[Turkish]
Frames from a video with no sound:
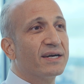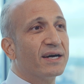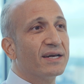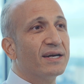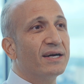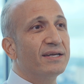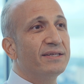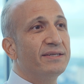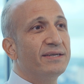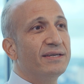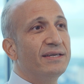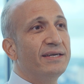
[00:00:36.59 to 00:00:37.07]

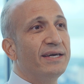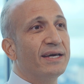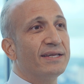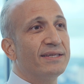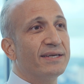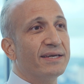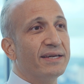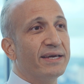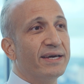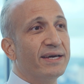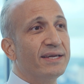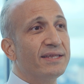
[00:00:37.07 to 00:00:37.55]
garantili
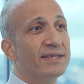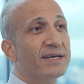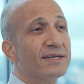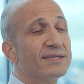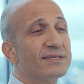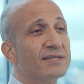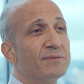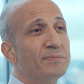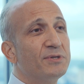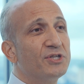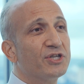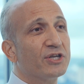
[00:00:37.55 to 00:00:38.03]
yeteneğe
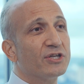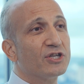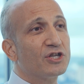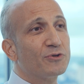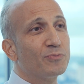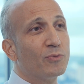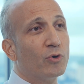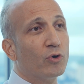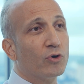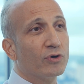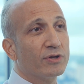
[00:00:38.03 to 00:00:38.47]
nasıl bir çalışma